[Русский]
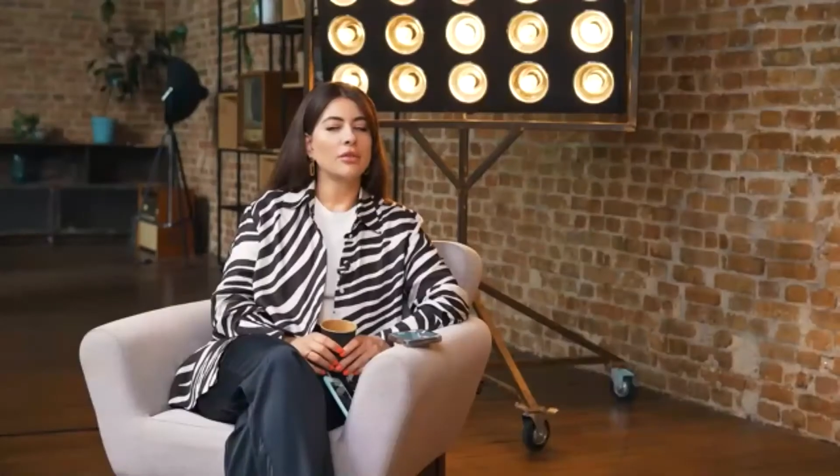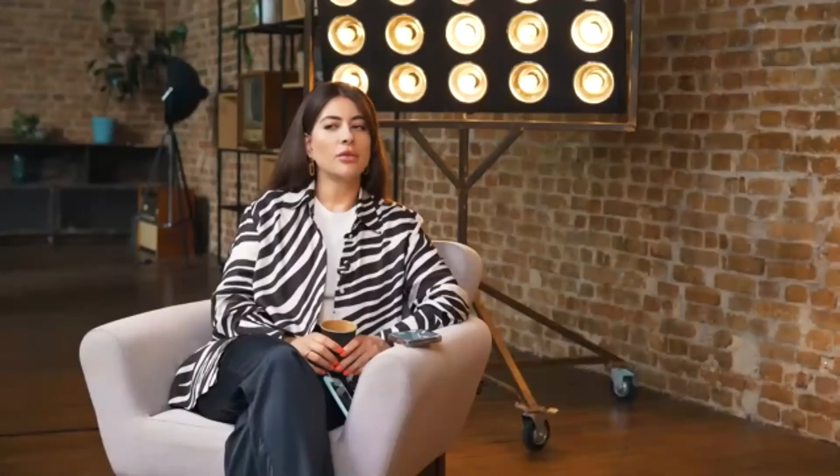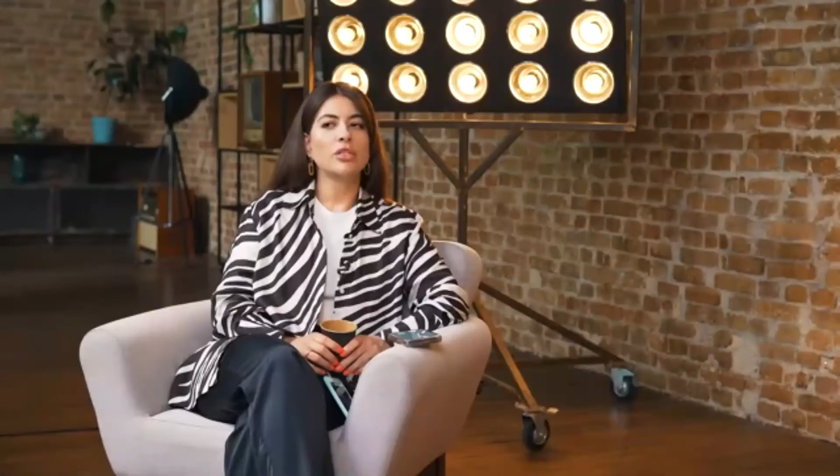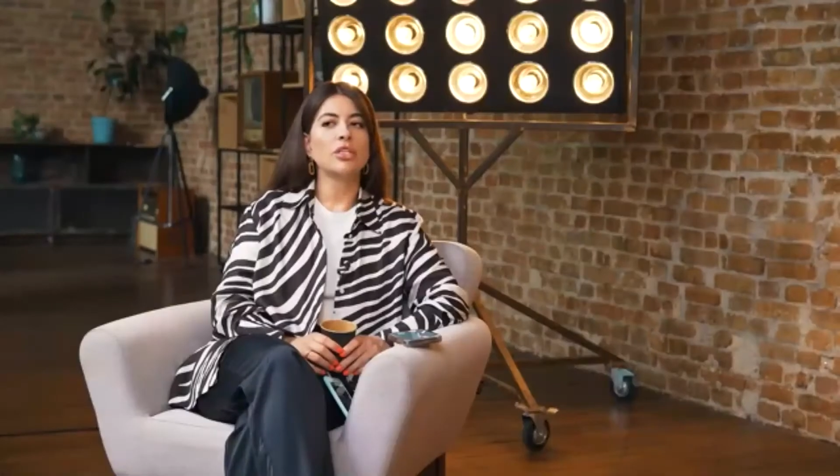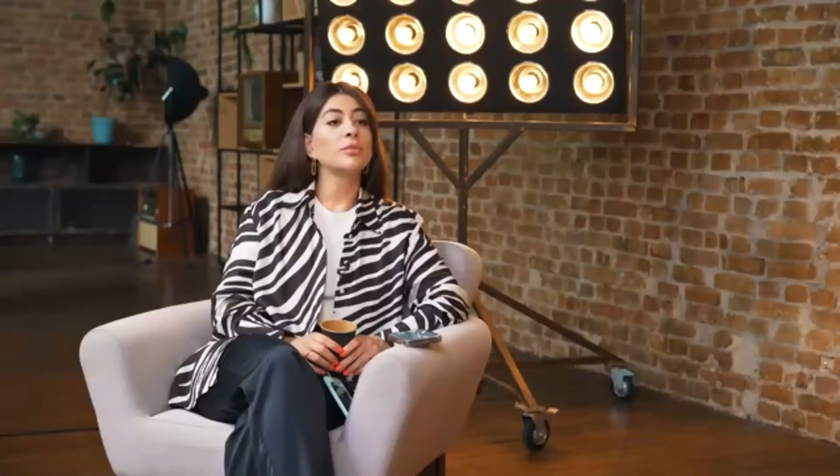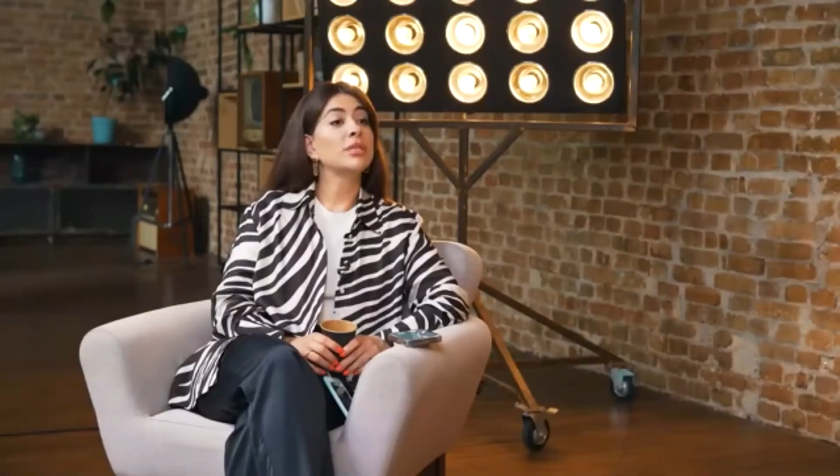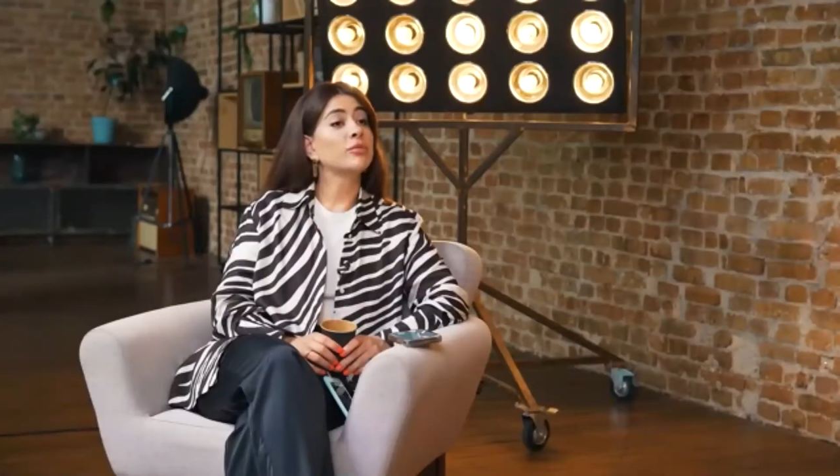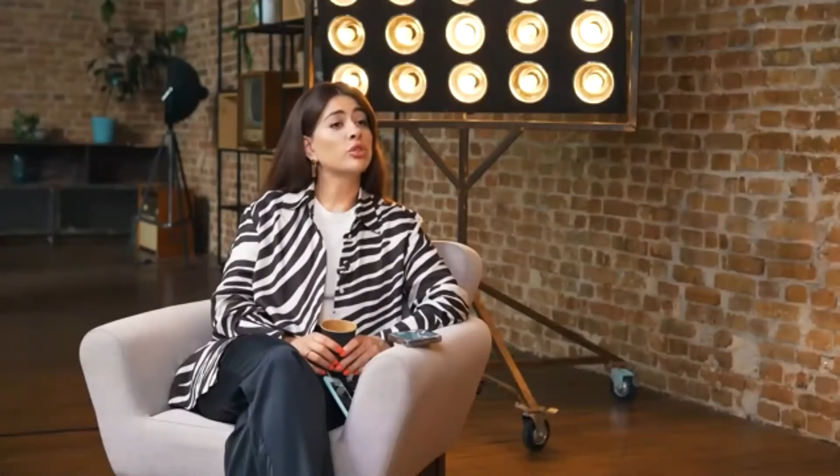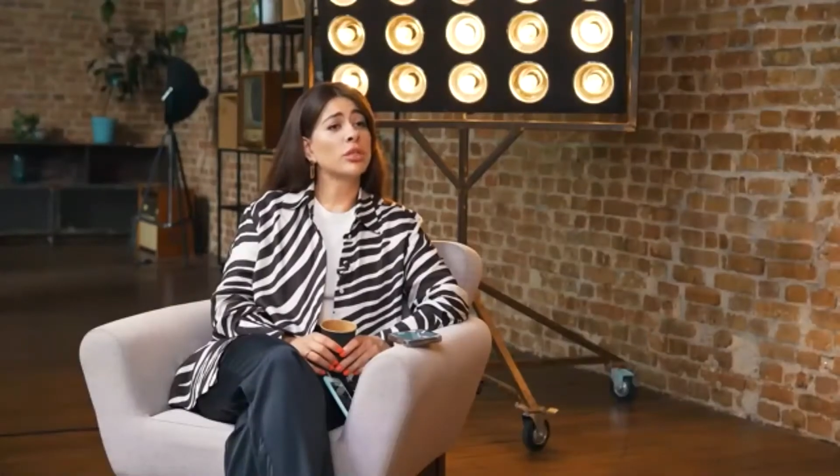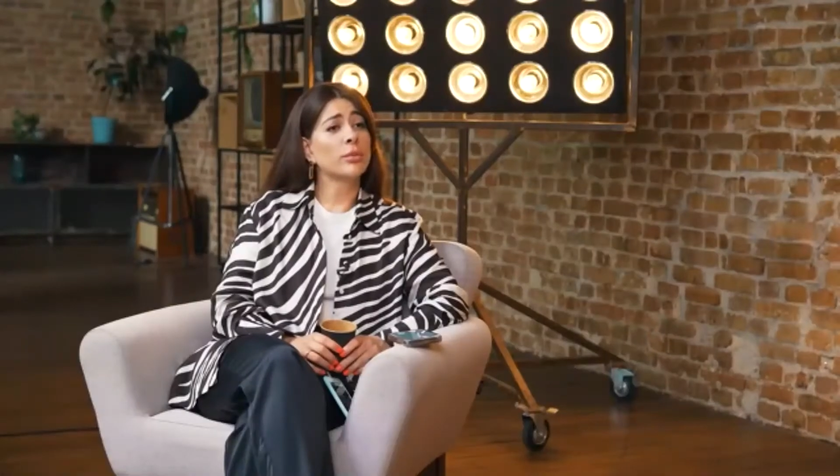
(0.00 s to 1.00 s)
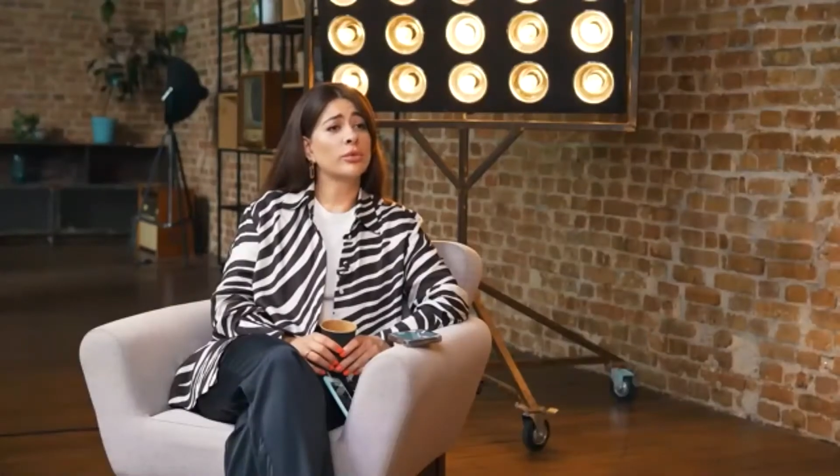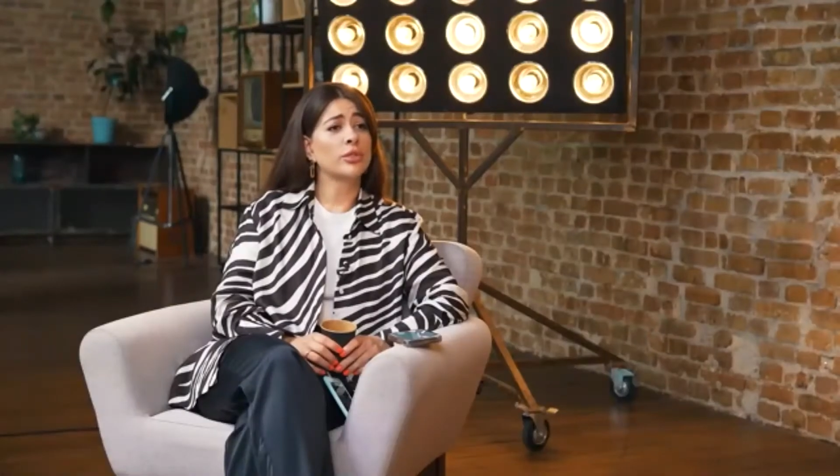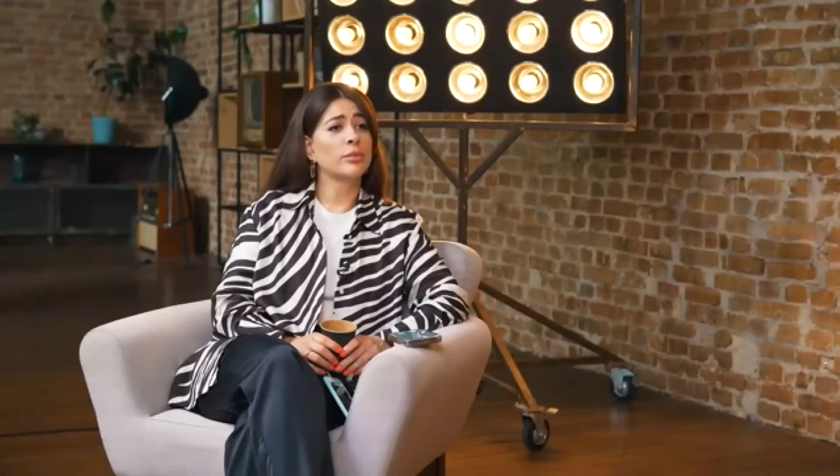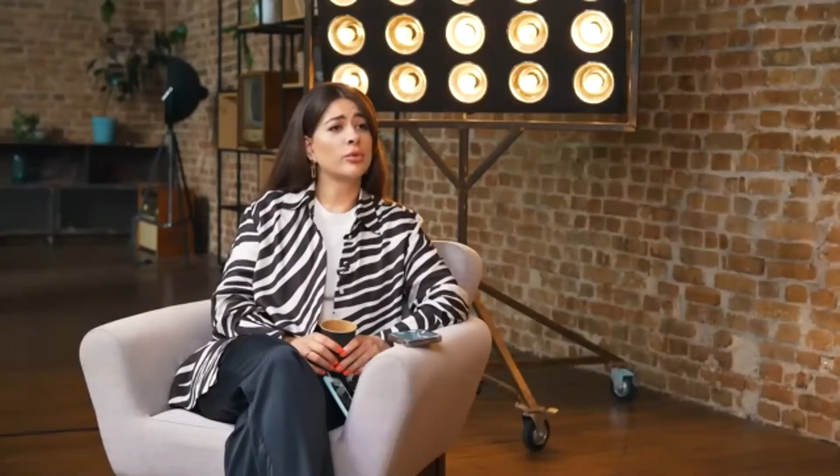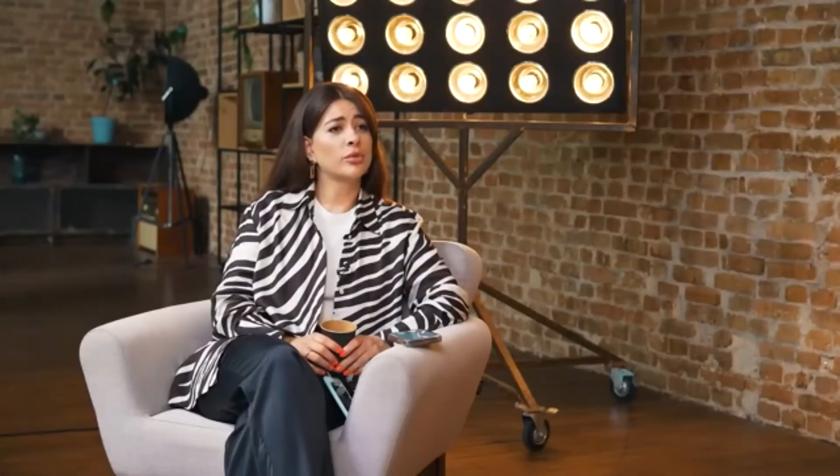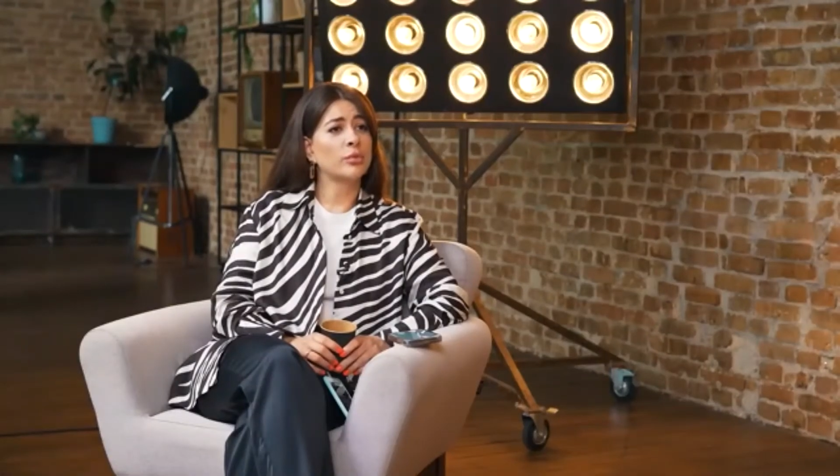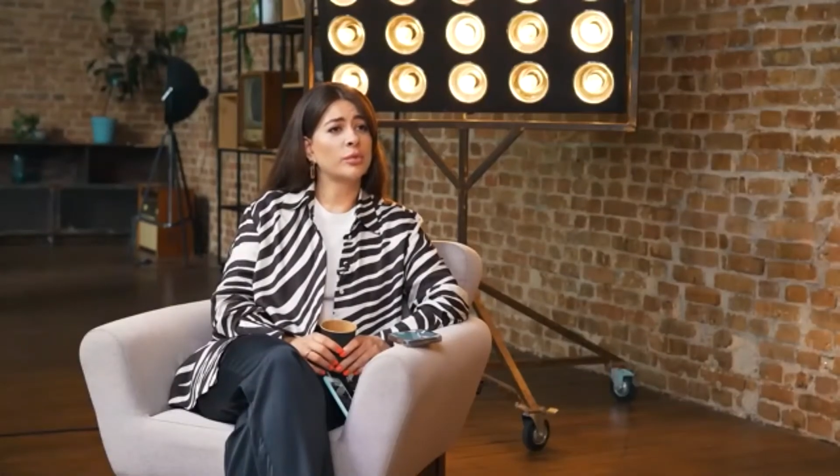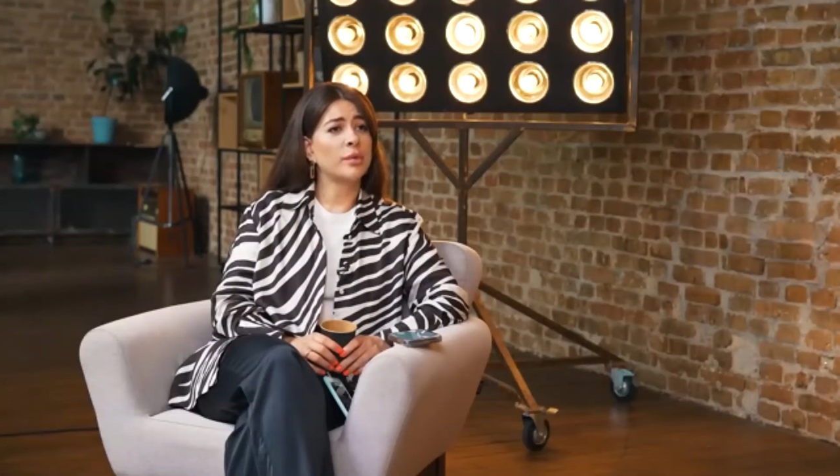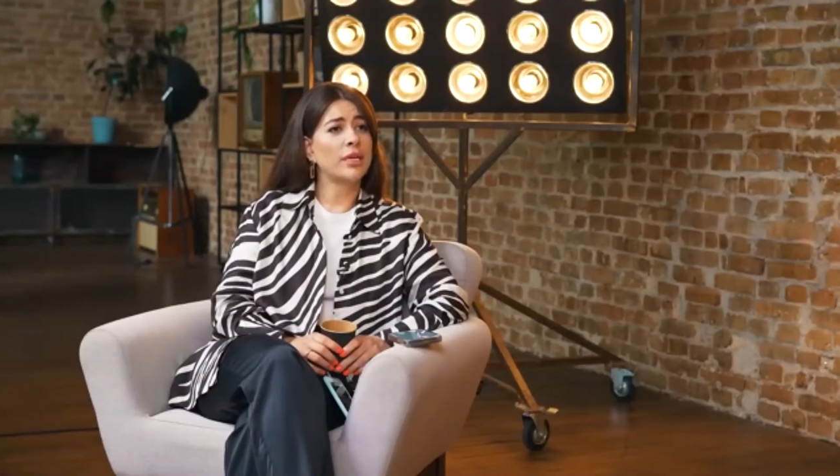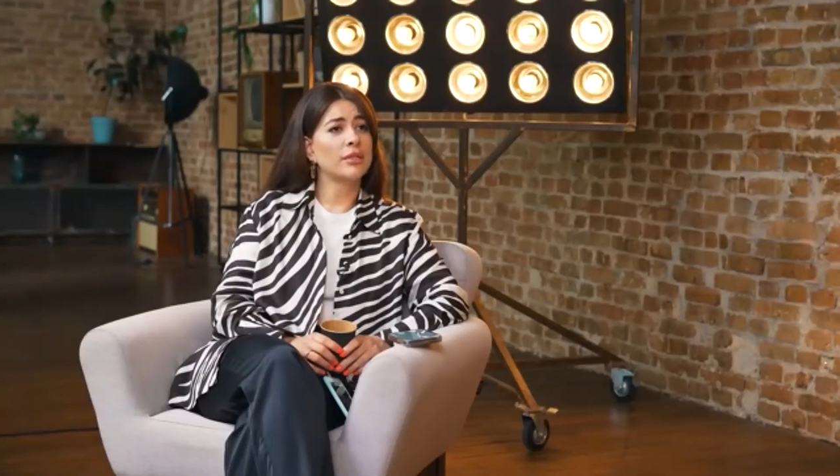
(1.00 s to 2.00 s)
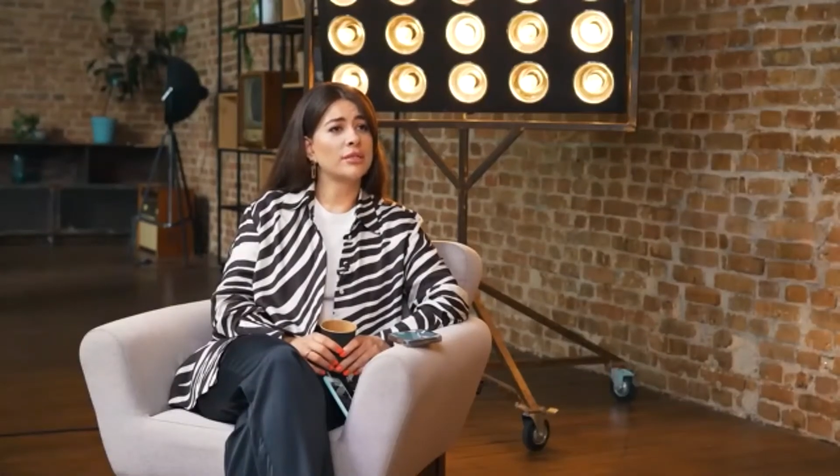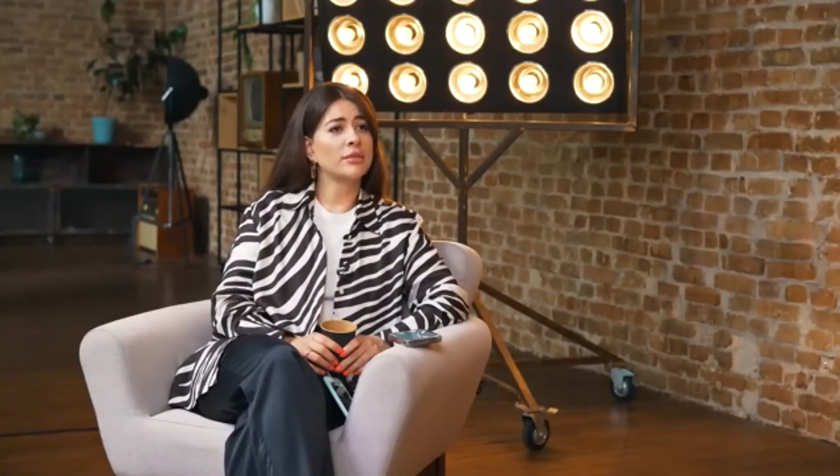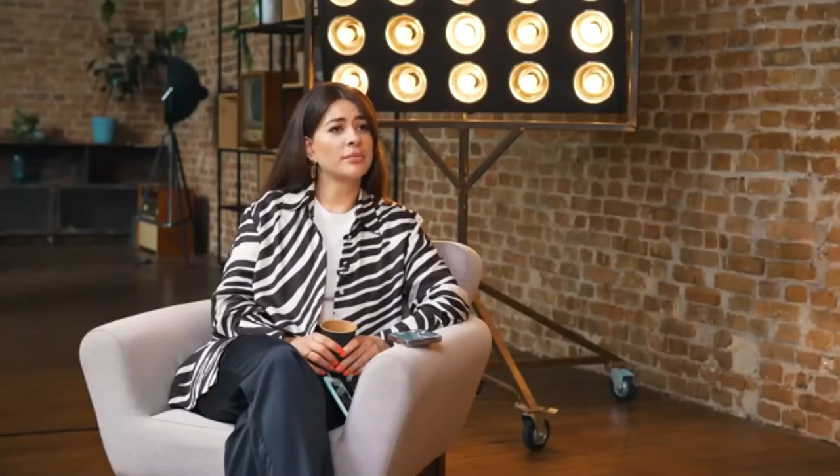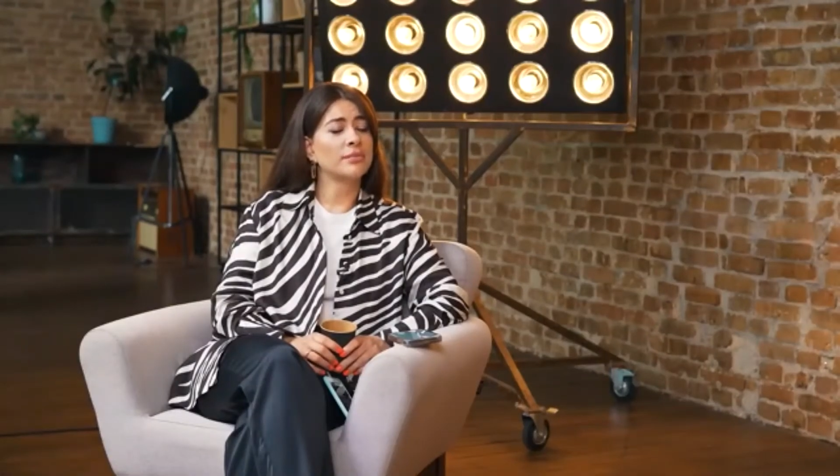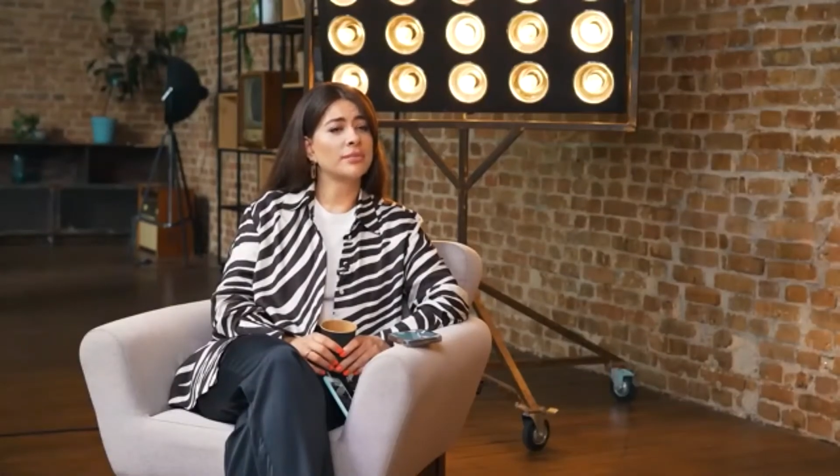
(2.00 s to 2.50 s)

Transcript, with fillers: Ну а чем девушки, допустим, могут быть полезны?